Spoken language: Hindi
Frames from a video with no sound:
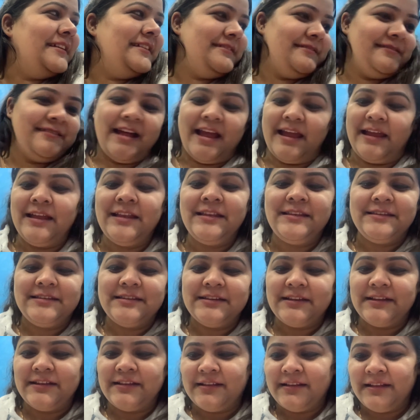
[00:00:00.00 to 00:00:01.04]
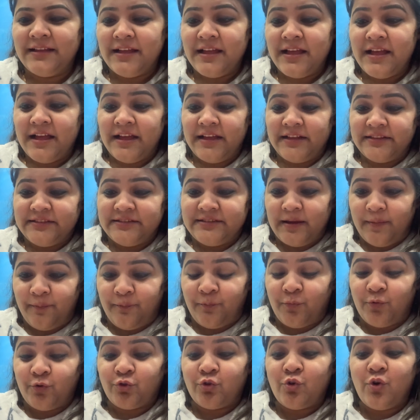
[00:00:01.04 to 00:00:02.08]
राइट right?
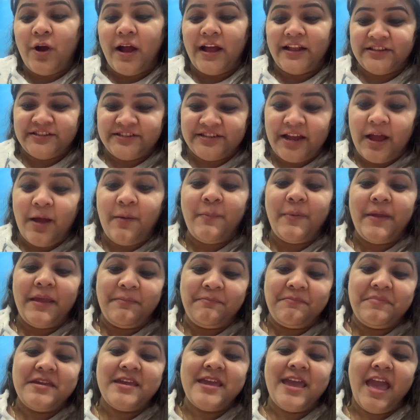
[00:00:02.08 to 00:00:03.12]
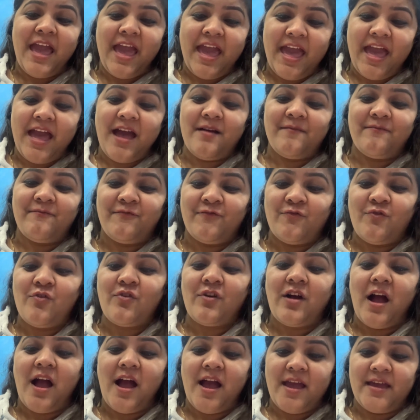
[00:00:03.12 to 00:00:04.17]
जप्पू तो अच्छा बेबी है अब वो
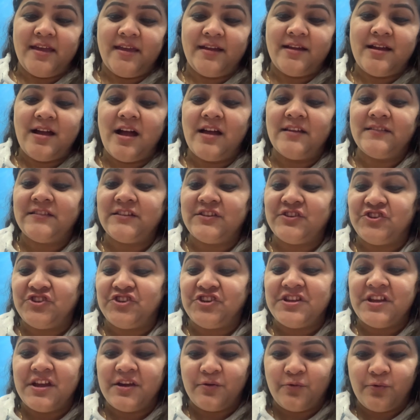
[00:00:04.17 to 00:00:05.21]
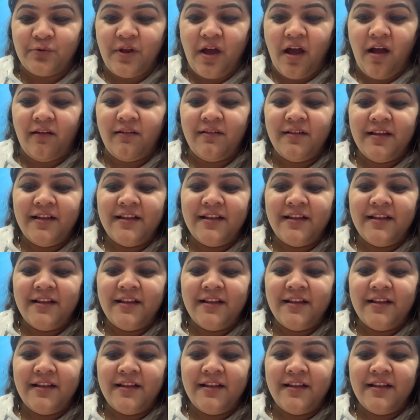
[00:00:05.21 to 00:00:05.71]
खाएगा सृष्टि अरोड़ा